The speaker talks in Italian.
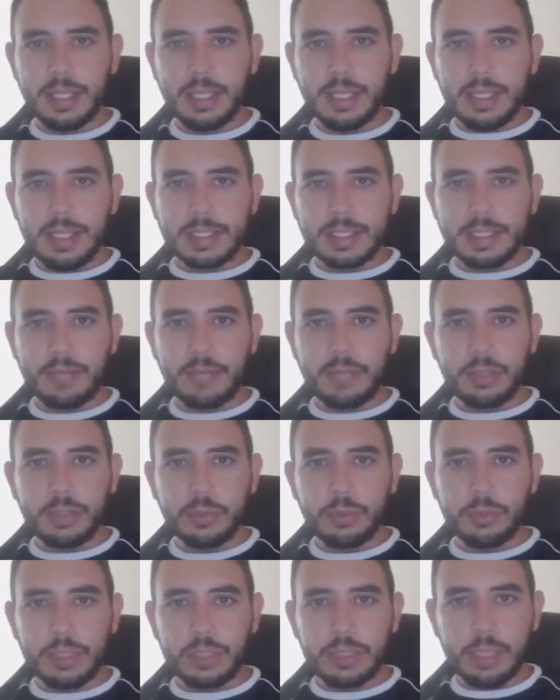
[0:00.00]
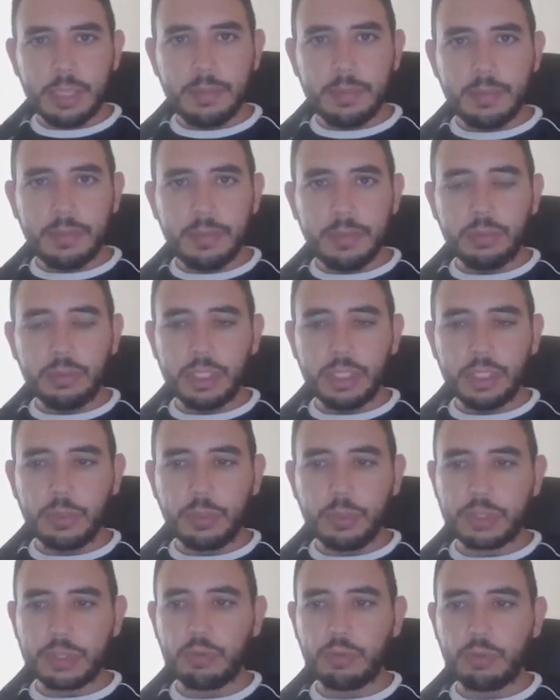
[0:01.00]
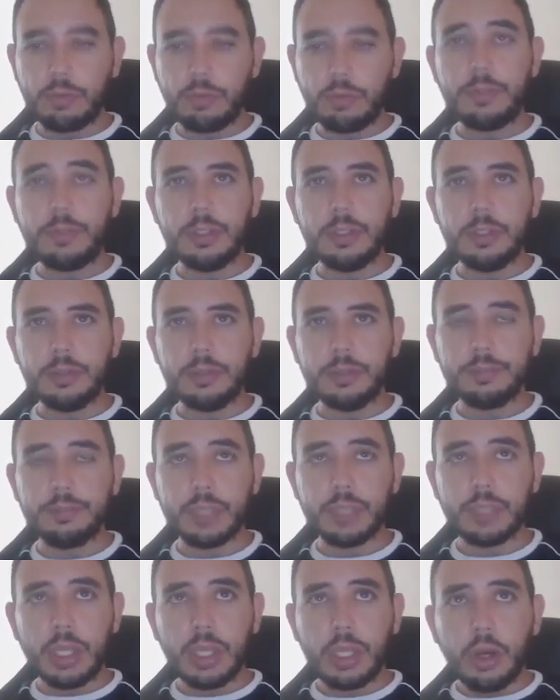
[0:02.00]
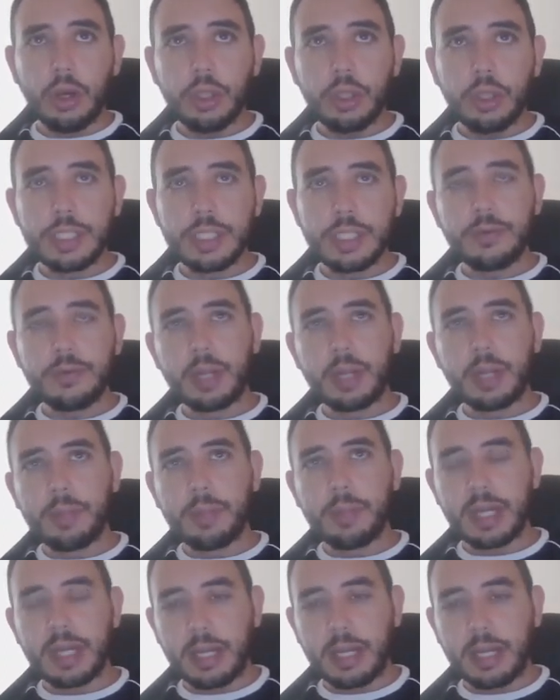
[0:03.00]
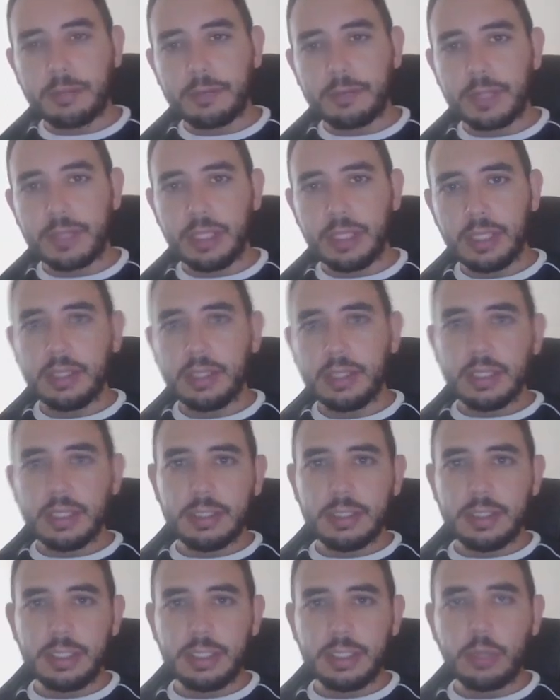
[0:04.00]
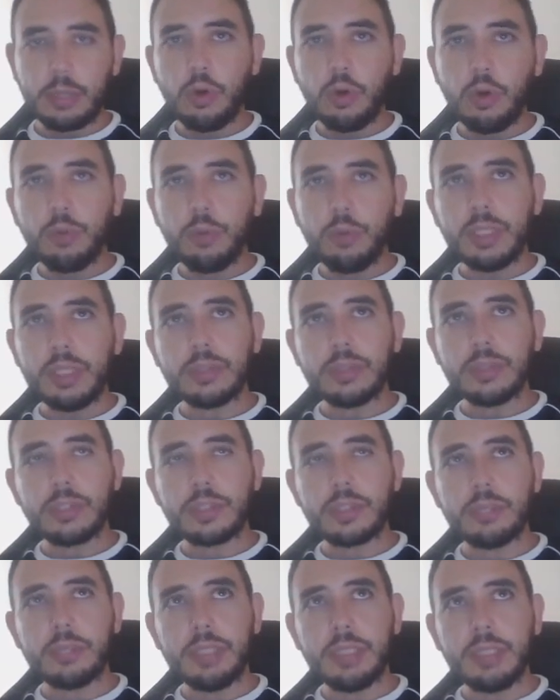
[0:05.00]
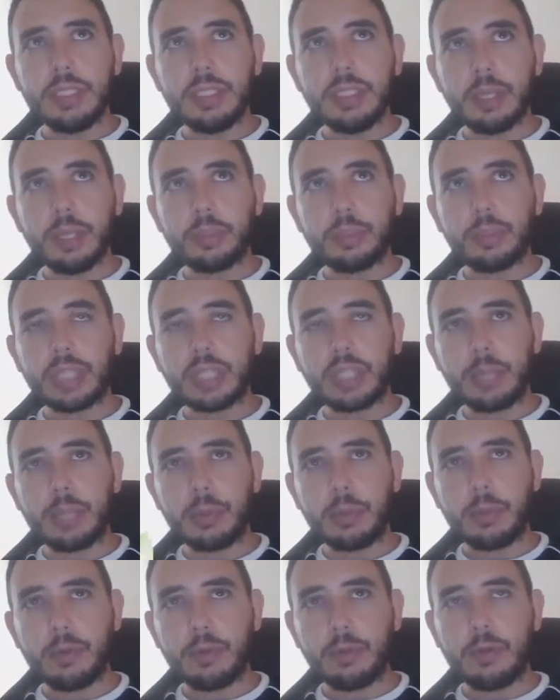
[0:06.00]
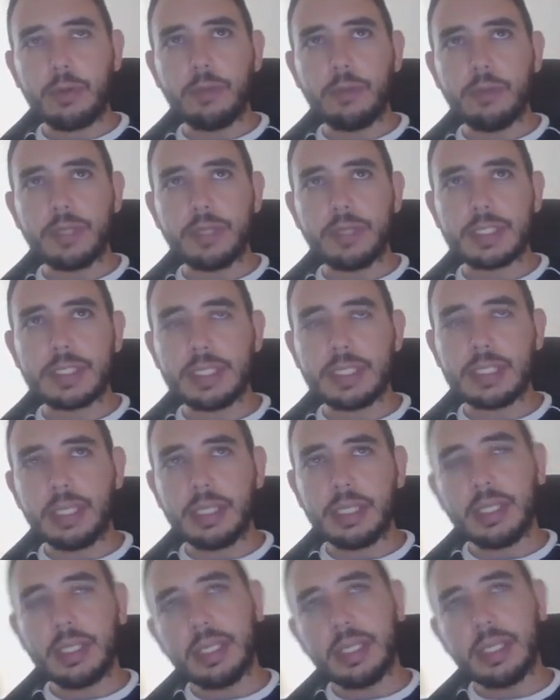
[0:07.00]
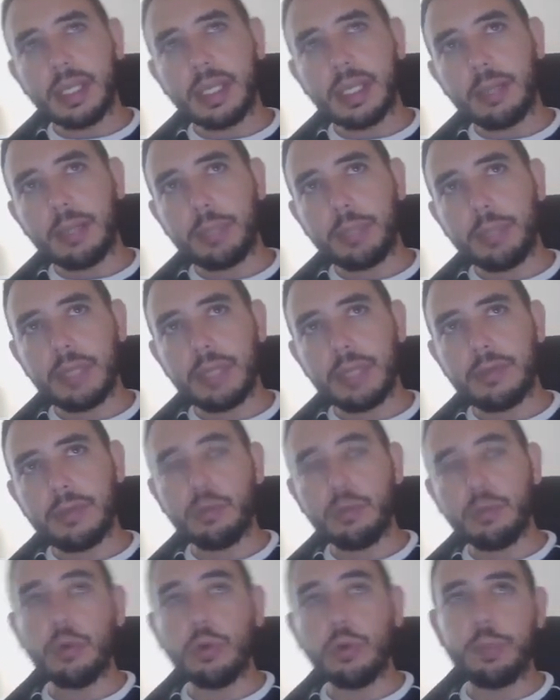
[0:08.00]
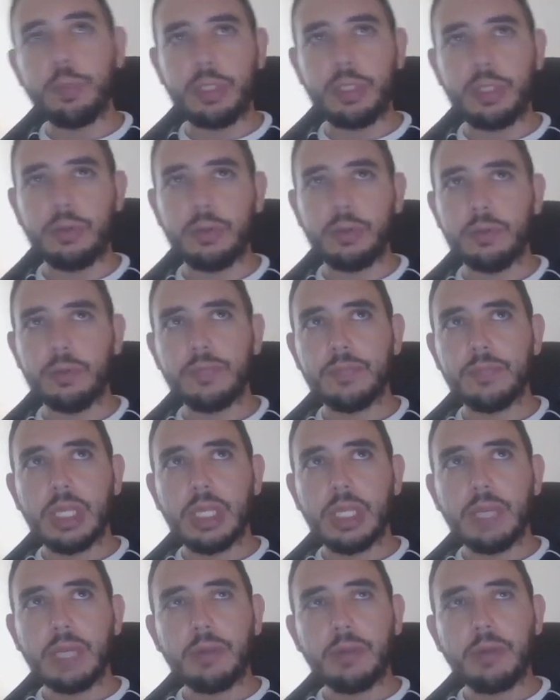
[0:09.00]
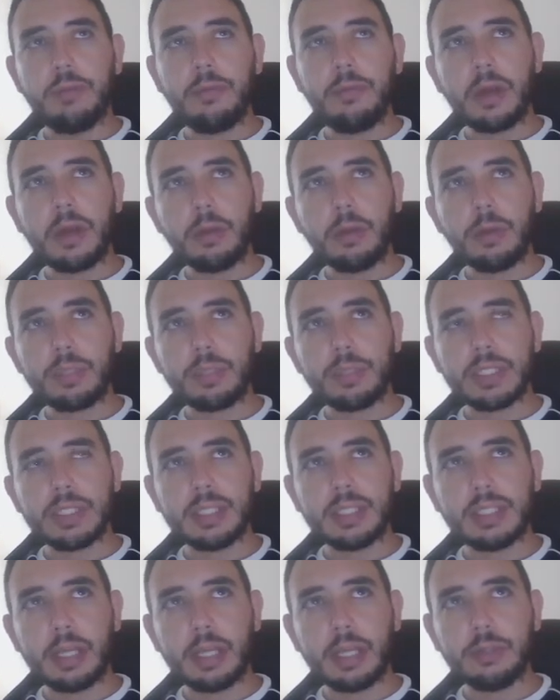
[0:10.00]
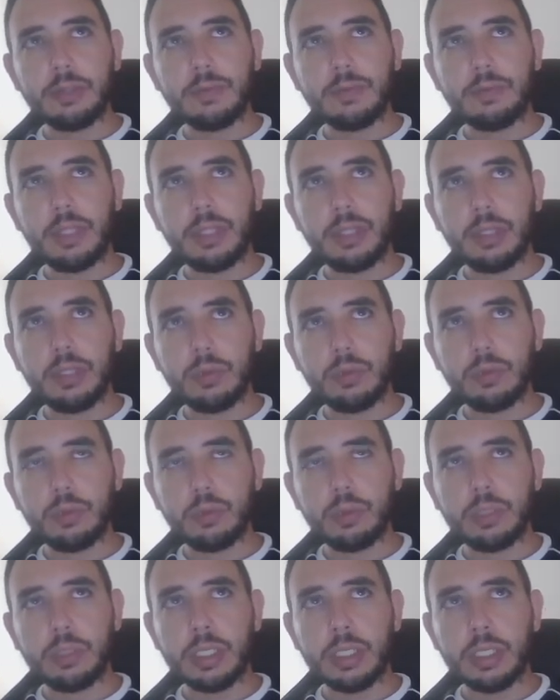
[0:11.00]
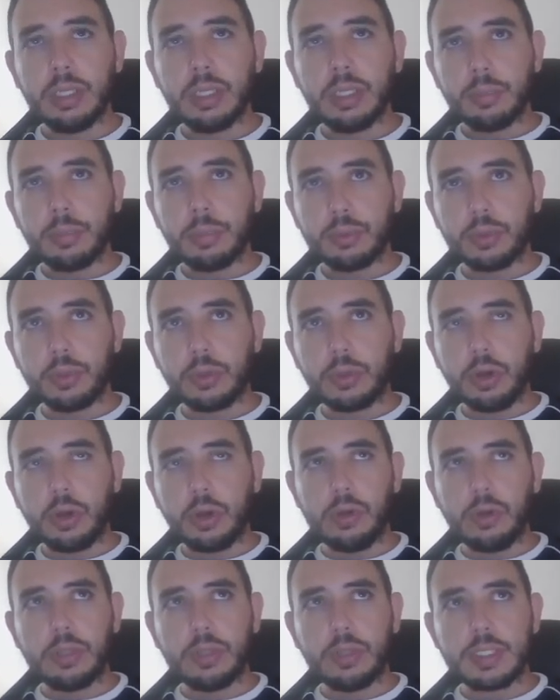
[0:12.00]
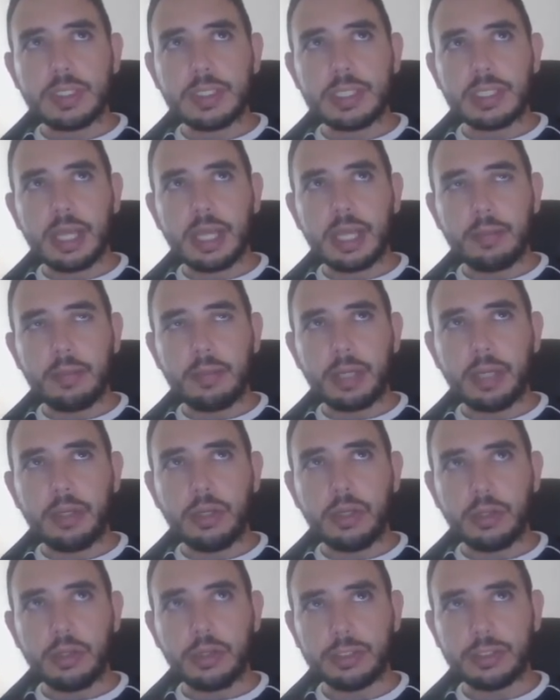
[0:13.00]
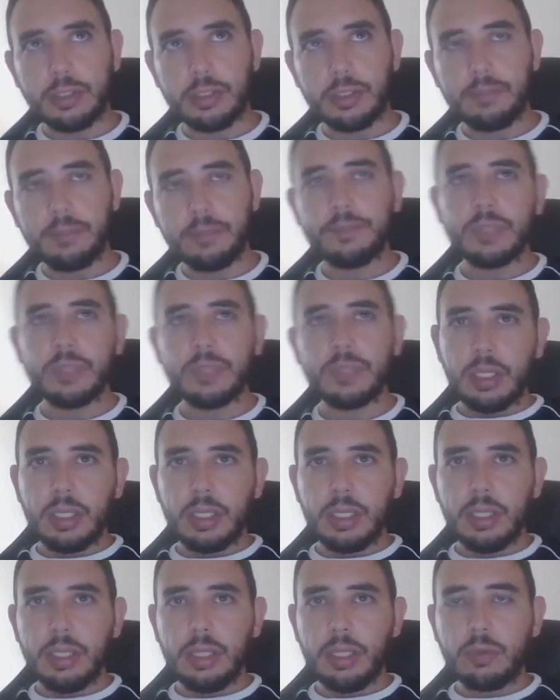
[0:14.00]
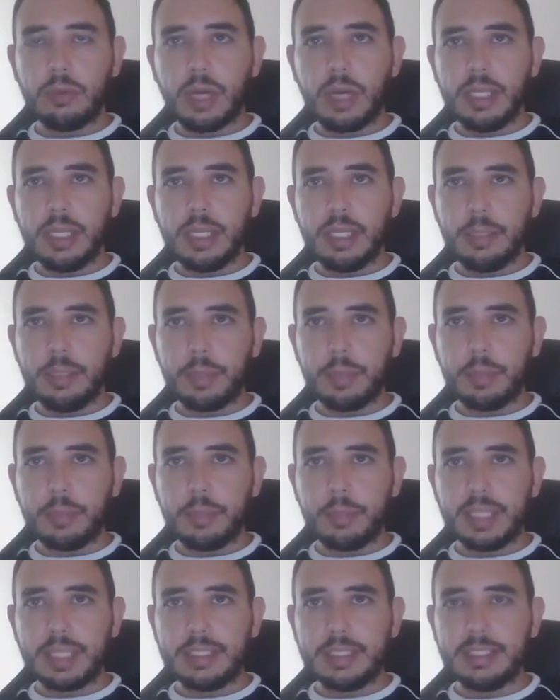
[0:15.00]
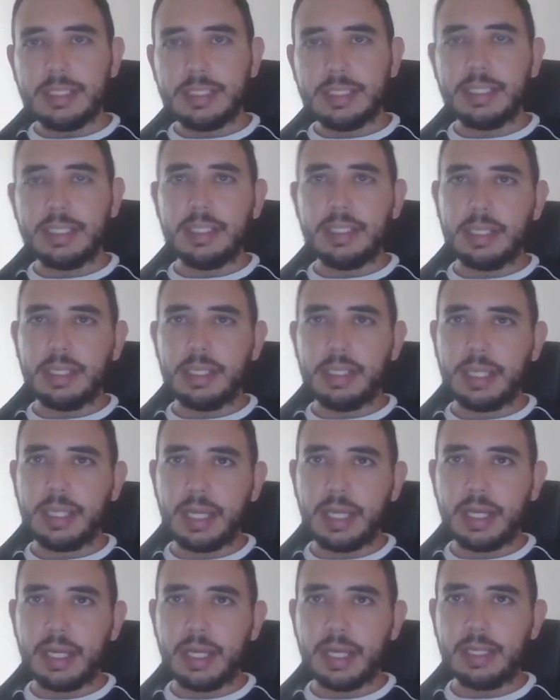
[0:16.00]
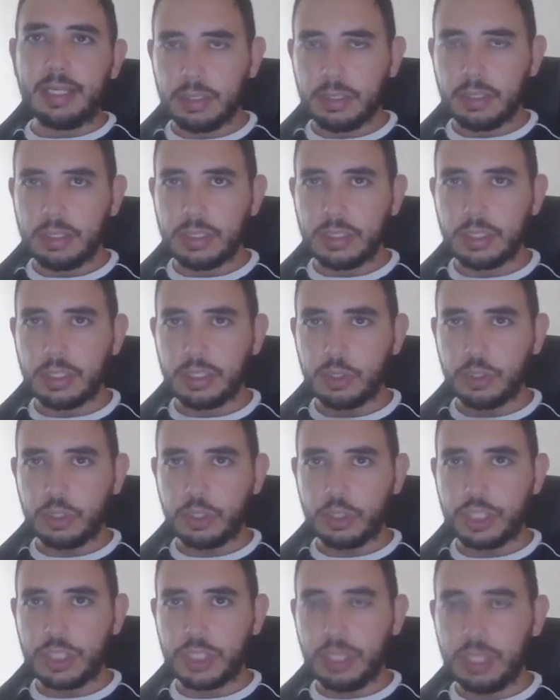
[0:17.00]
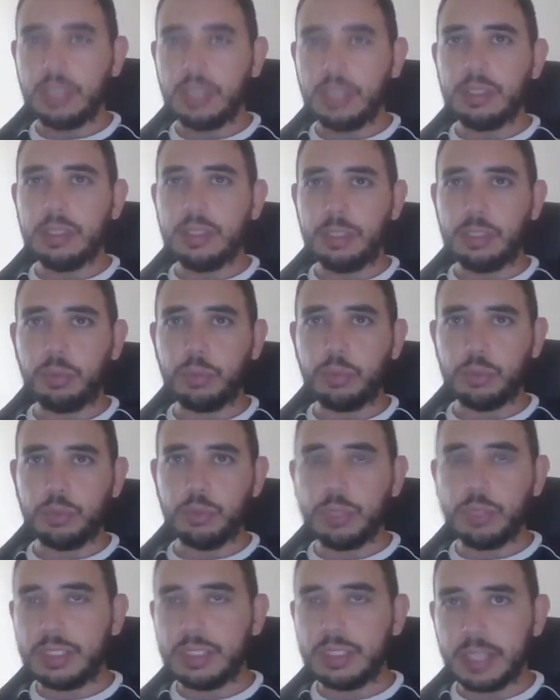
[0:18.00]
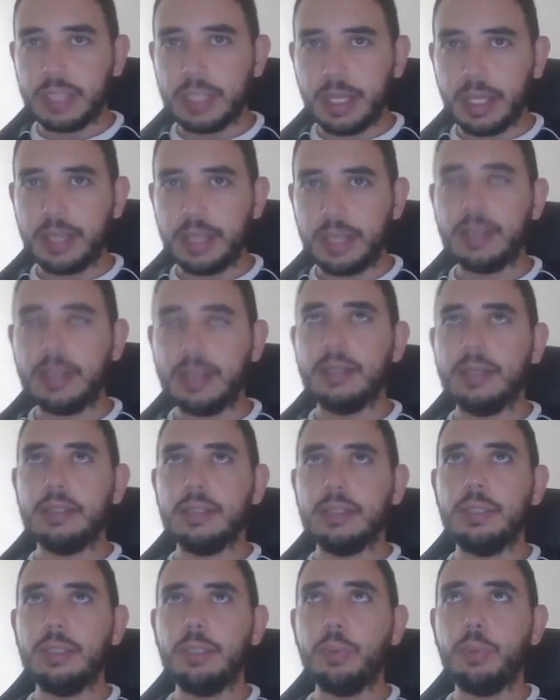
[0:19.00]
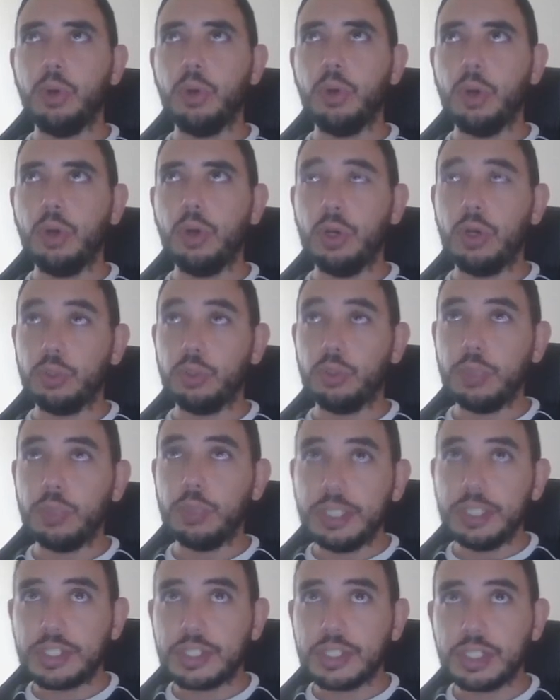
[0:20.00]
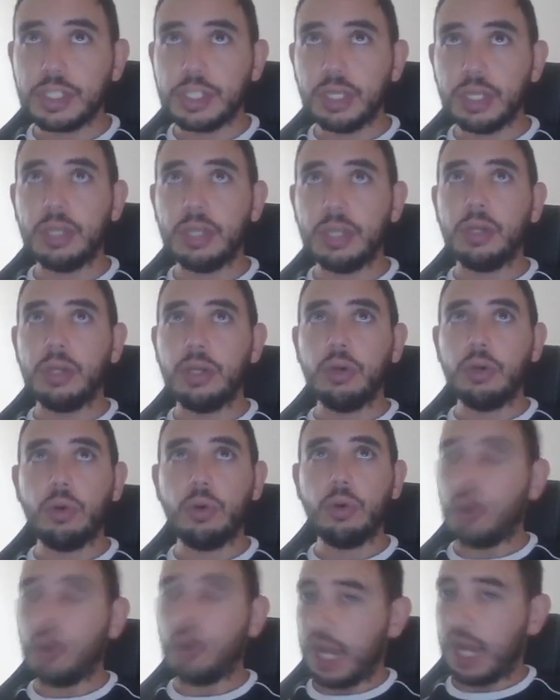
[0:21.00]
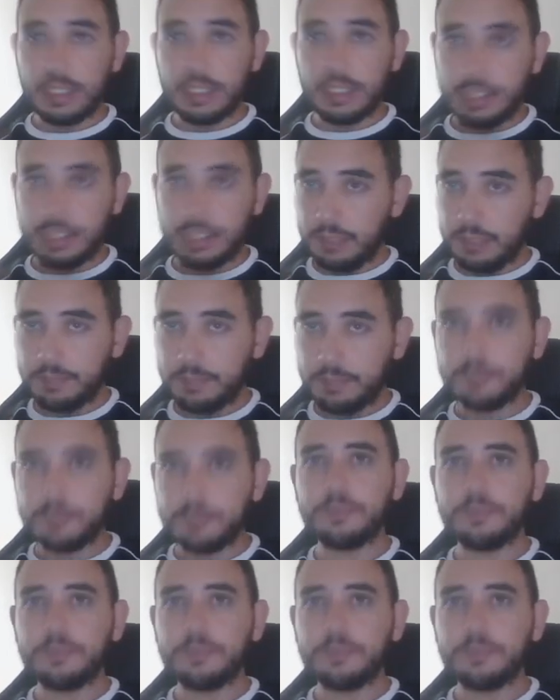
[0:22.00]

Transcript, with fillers: Salve a tutti e benvenuti in questo nuovo video. Oggi vorrei parlarvi di come i social media potrebbero evolversi nel breve e lungo periodo e vorrei farlo presentandovi un protocollo che si chiama Noster, il quale permette di creare dei social tipo Twitter, tipo Twitch o altri hm,